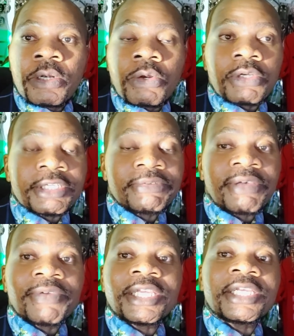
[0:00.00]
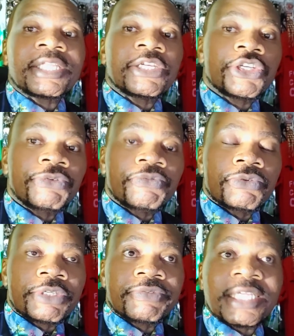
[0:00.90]
lorsque vous avez quitté chez
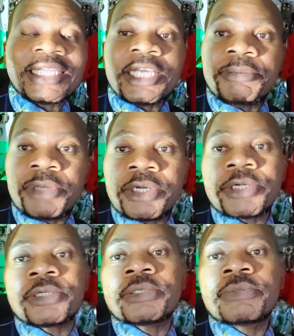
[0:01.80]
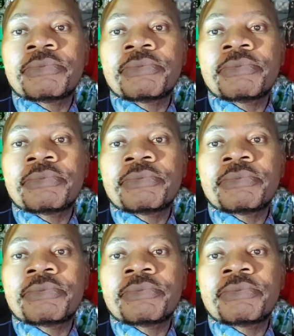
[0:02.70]
vous, si vous êtes immigrant,